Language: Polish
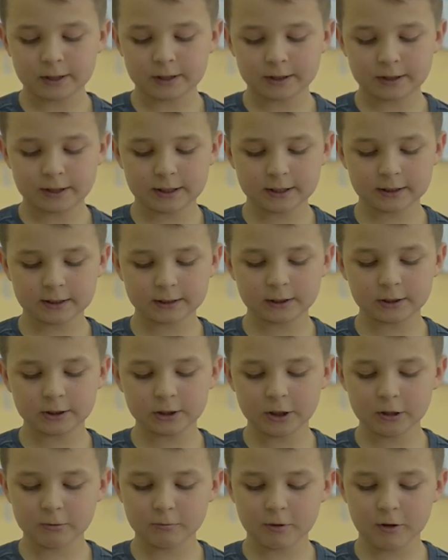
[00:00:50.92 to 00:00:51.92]
Nie
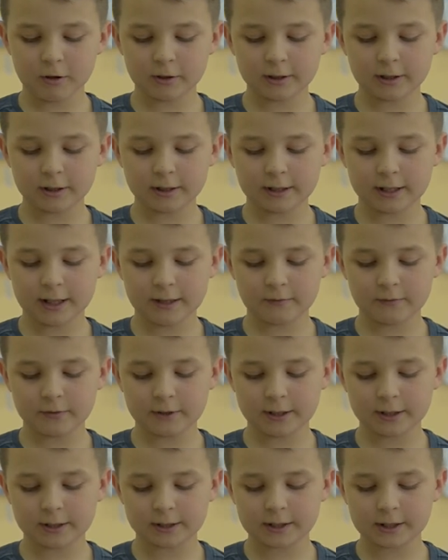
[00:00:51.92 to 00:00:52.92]
zginą one na
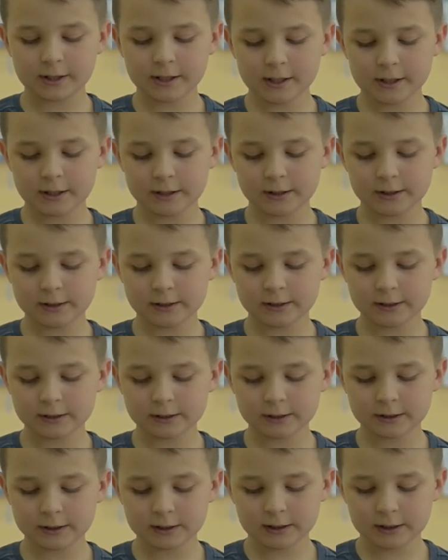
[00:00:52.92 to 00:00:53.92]
wieki i
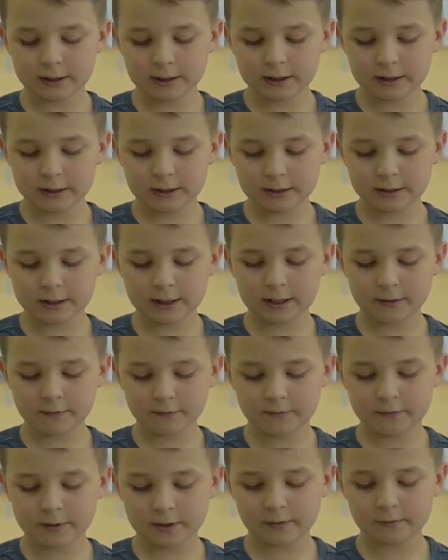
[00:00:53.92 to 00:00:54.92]
nikt nie
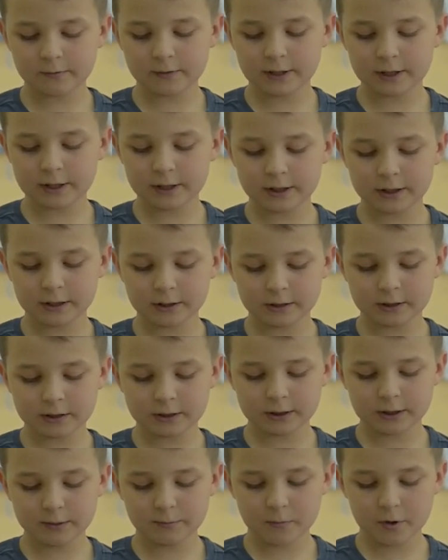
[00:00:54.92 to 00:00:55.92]
wyrwie ich
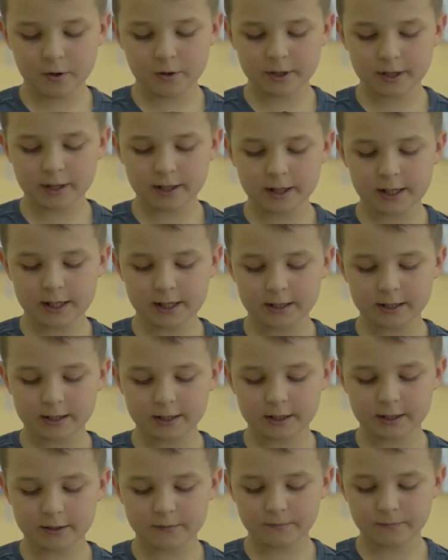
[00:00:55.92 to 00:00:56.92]
z mojej ręki.